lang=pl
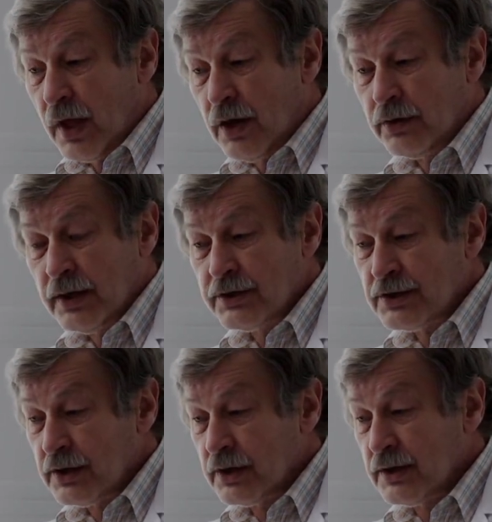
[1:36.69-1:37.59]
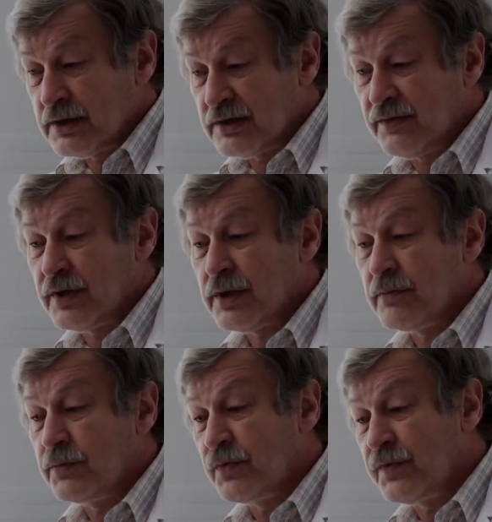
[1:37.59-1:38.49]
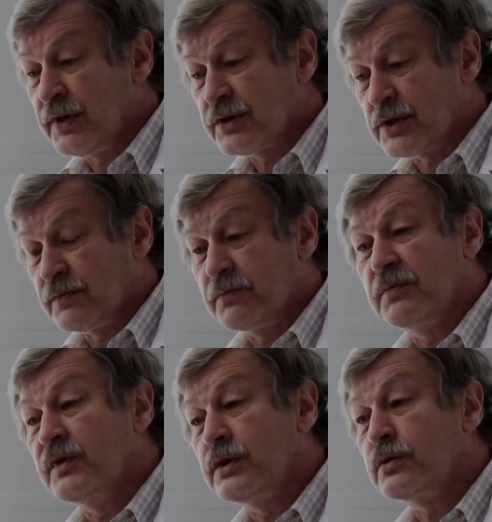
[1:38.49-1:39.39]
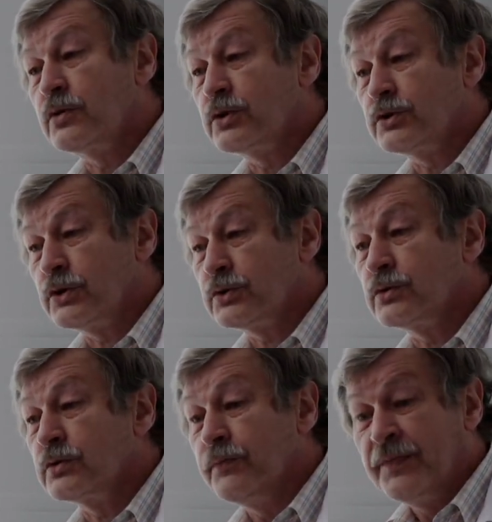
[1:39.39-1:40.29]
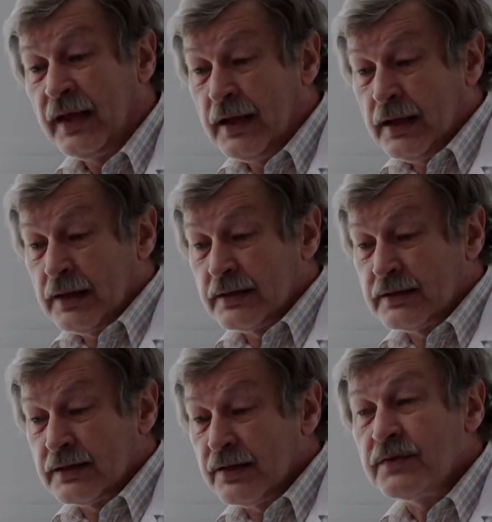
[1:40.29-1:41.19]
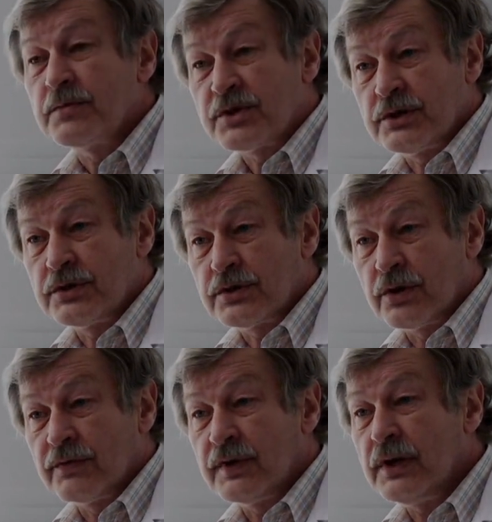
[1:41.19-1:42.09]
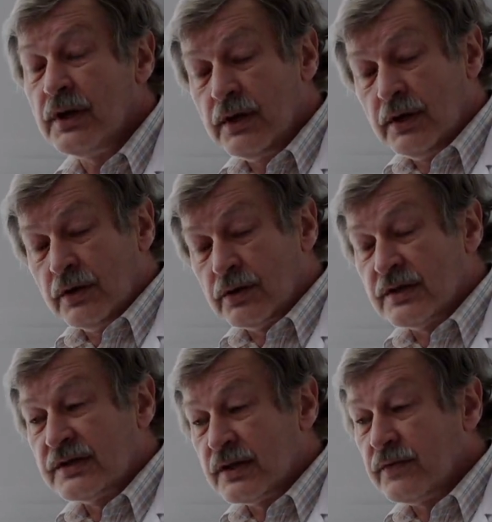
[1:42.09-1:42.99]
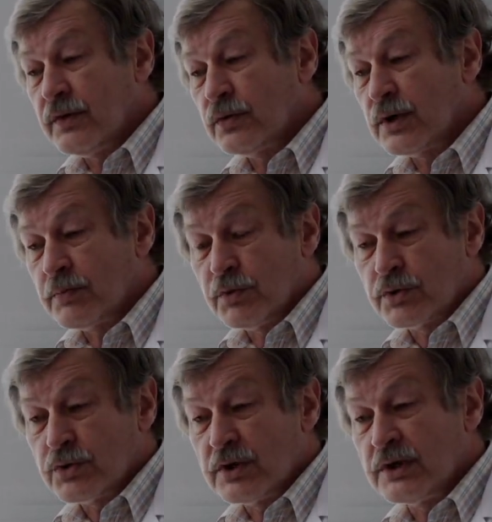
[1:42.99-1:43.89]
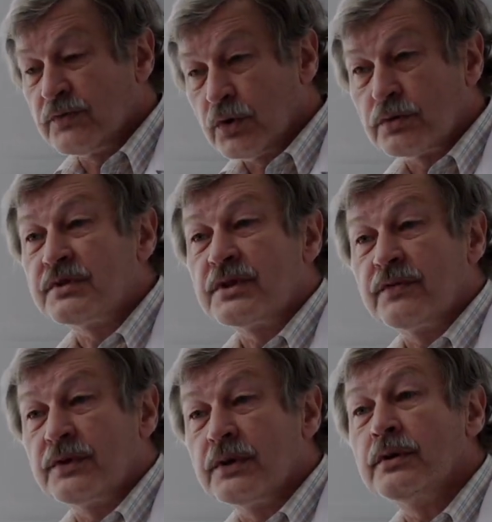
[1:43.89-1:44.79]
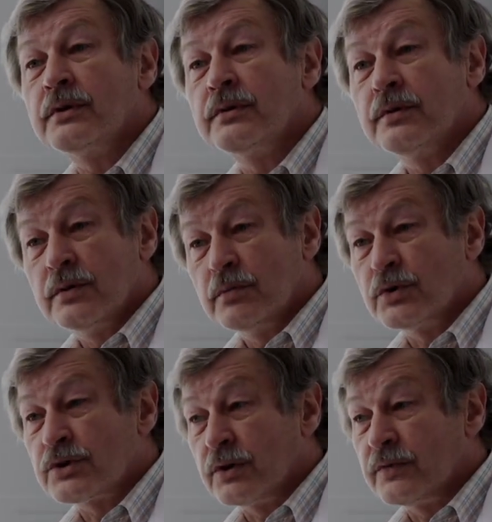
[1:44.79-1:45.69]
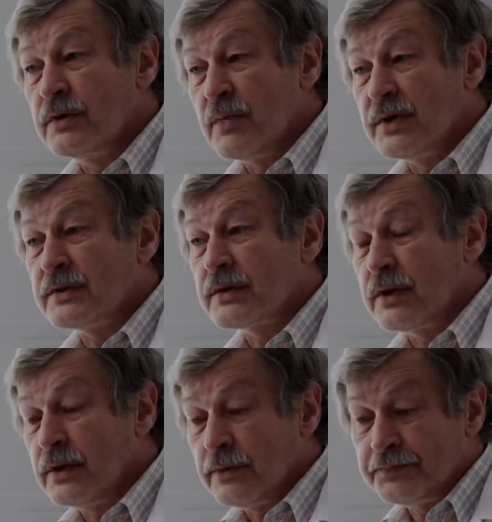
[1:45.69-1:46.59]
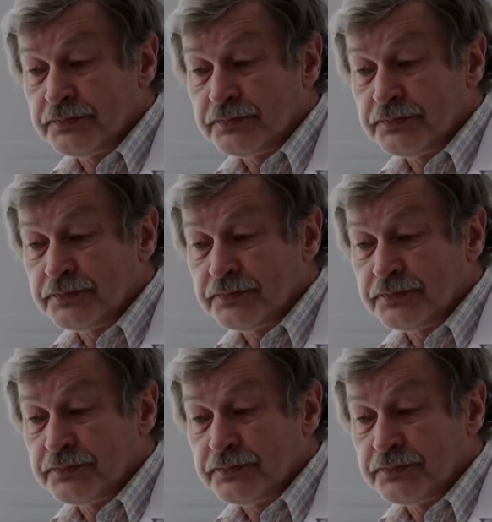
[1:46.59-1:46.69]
Ona się z wiekiem powiększa w wyniku rozrostu strefy przejściowej. To jest strefy, która położona jest wokół cewki moczowej, męskiej.